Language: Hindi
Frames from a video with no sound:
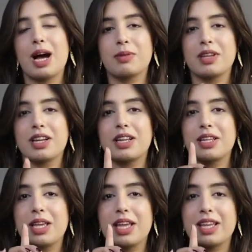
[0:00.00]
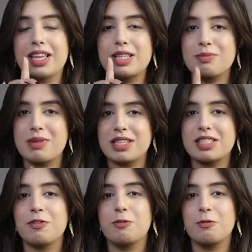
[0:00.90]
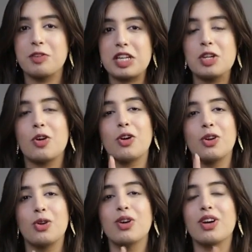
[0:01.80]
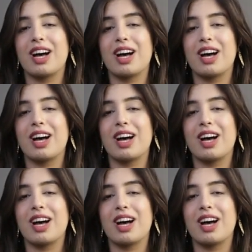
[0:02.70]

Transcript: आपके घर की एक एक्सपेंसिव फील और लुक